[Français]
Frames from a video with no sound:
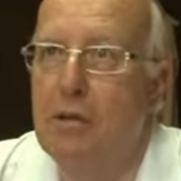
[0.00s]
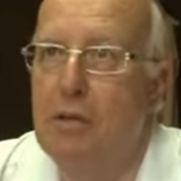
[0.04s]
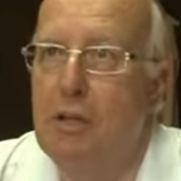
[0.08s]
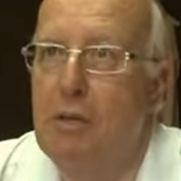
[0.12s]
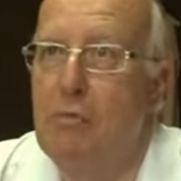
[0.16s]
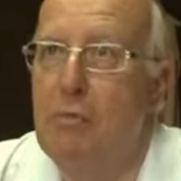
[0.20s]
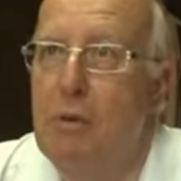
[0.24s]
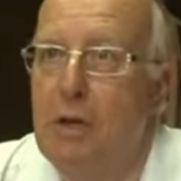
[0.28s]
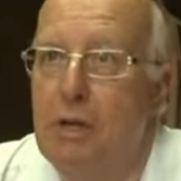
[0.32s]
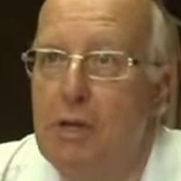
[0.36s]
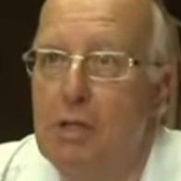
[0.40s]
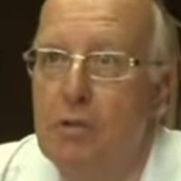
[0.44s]

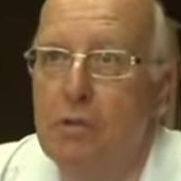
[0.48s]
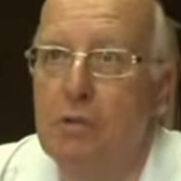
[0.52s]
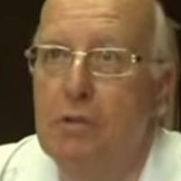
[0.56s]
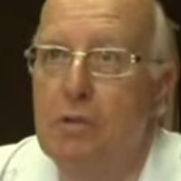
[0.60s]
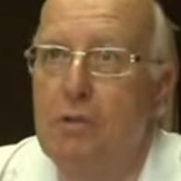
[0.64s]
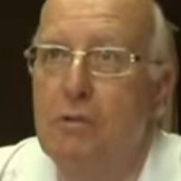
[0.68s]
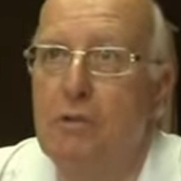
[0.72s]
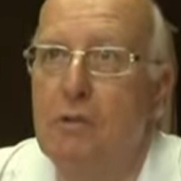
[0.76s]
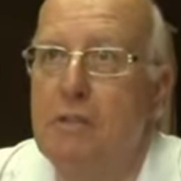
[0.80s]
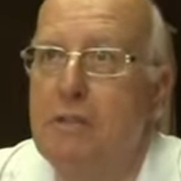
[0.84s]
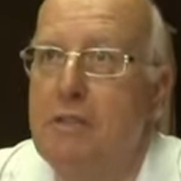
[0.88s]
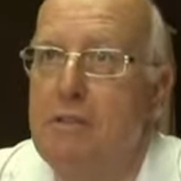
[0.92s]
l'image de
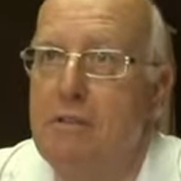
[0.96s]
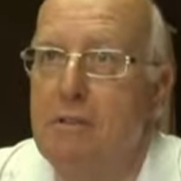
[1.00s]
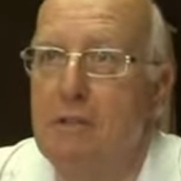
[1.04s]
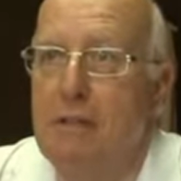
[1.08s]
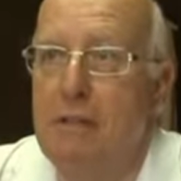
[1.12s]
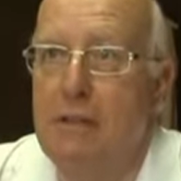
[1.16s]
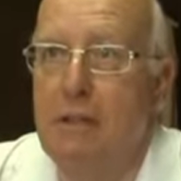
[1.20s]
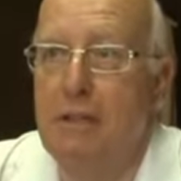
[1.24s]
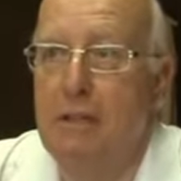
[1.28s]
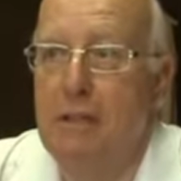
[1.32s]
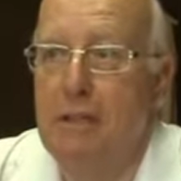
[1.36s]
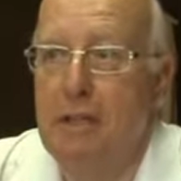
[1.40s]
ce
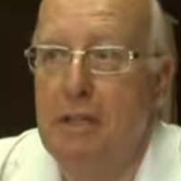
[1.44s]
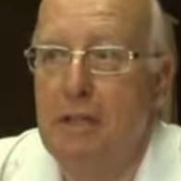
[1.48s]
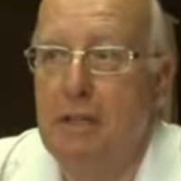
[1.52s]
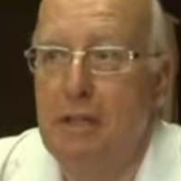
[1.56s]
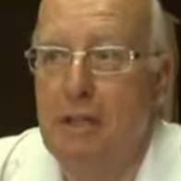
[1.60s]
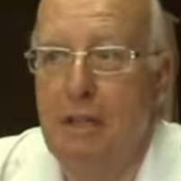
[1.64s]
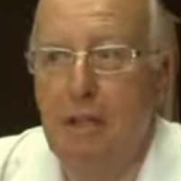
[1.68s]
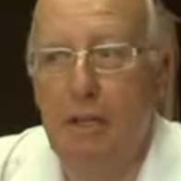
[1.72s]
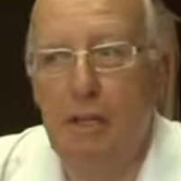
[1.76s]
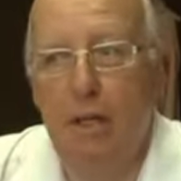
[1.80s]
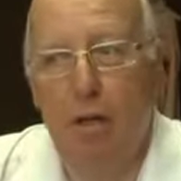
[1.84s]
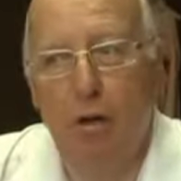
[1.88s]
festival
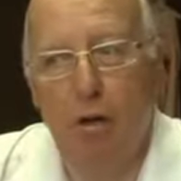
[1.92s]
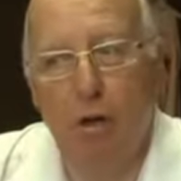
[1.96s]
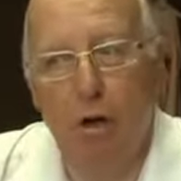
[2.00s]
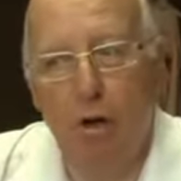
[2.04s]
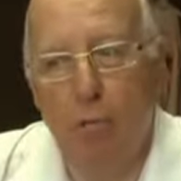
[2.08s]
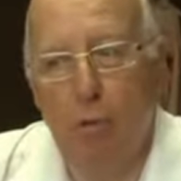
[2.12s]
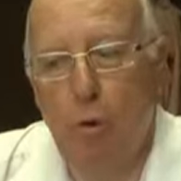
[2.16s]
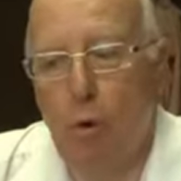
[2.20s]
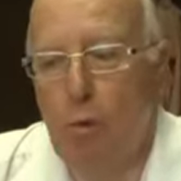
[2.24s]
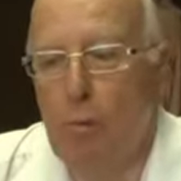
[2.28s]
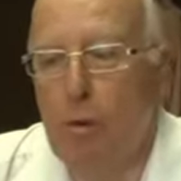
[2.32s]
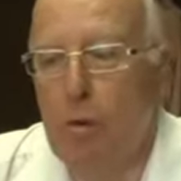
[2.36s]
et a
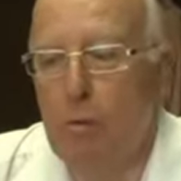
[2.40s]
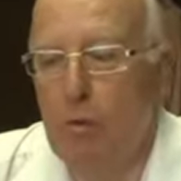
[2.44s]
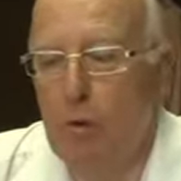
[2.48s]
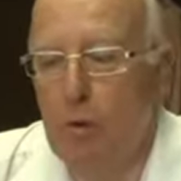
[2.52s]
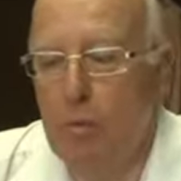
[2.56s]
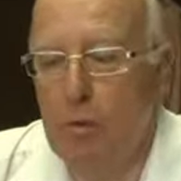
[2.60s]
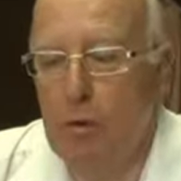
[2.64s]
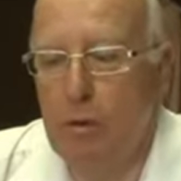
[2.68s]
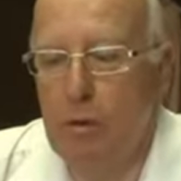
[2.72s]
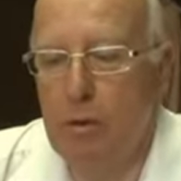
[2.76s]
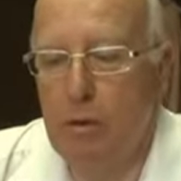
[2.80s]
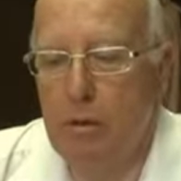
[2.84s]

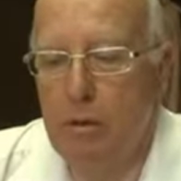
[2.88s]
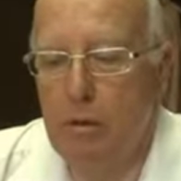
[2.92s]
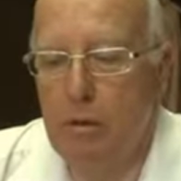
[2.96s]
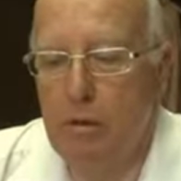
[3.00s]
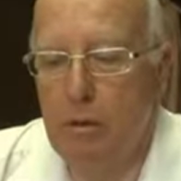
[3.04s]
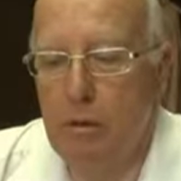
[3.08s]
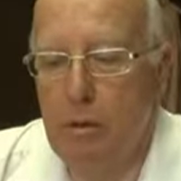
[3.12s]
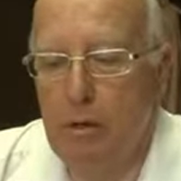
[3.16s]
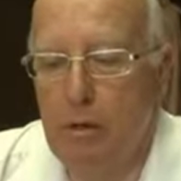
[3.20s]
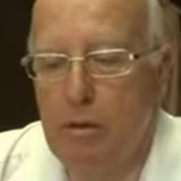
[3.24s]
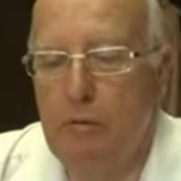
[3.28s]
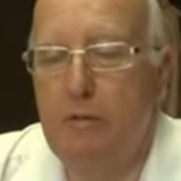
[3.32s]
probablement
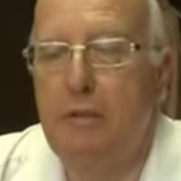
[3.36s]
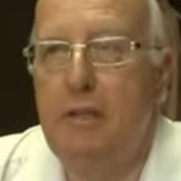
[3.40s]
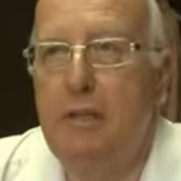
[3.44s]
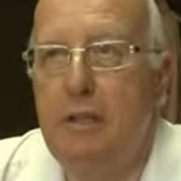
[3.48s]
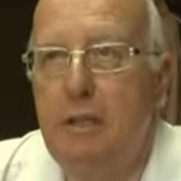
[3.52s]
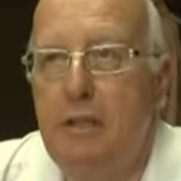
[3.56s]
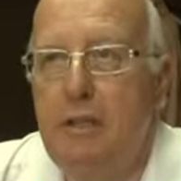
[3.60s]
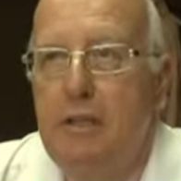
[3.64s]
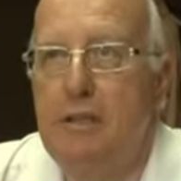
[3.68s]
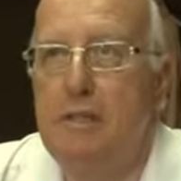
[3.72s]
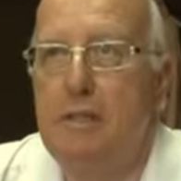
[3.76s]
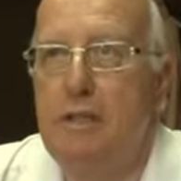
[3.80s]
euh,
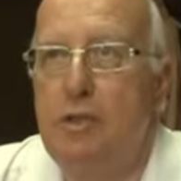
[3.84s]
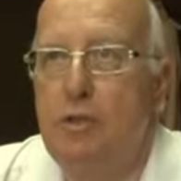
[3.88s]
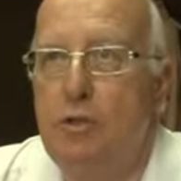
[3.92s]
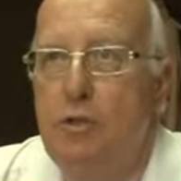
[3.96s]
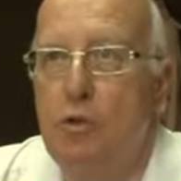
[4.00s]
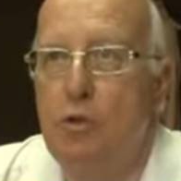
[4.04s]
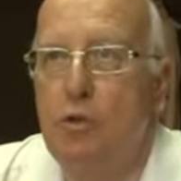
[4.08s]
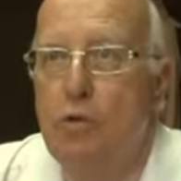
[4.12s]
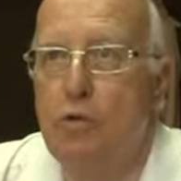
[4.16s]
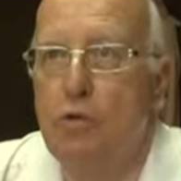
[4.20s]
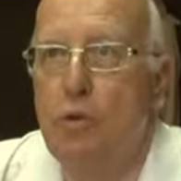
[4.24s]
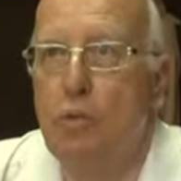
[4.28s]
fidélisé
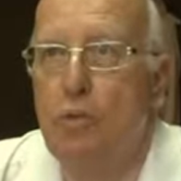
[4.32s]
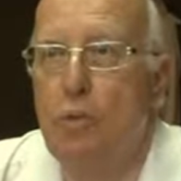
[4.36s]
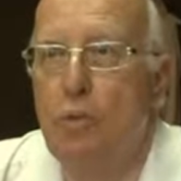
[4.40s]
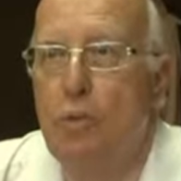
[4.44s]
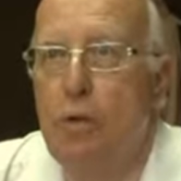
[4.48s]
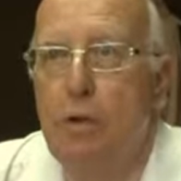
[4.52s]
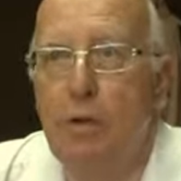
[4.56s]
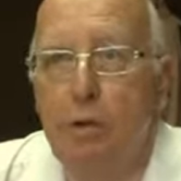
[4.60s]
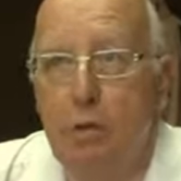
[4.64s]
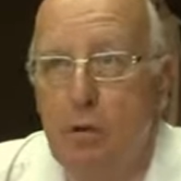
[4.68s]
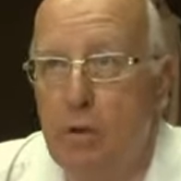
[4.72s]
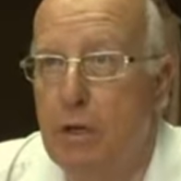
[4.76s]
ce
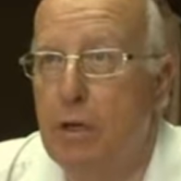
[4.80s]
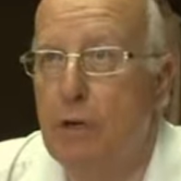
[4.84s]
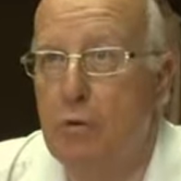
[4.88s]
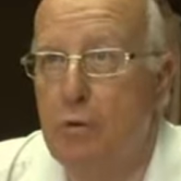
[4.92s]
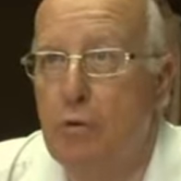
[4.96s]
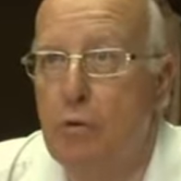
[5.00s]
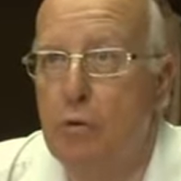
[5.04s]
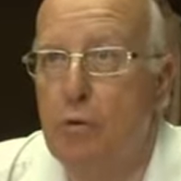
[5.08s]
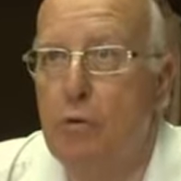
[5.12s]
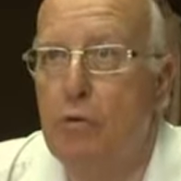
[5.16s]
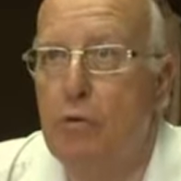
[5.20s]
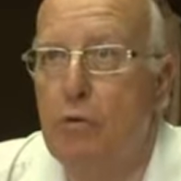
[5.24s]
public auquel
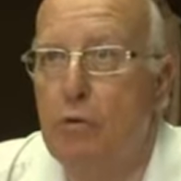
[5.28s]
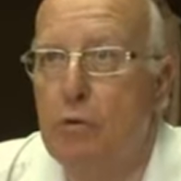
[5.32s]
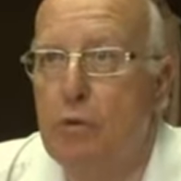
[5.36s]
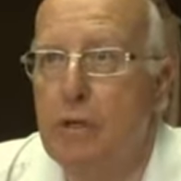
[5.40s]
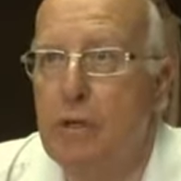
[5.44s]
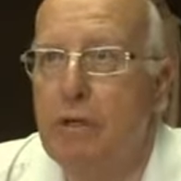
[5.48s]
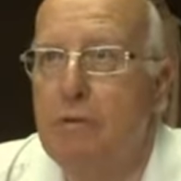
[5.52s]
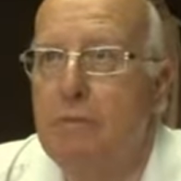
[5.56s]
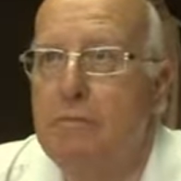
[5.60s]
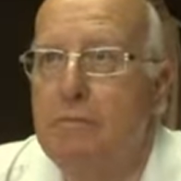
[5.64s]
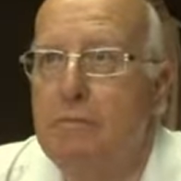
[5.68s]
nous devons tant.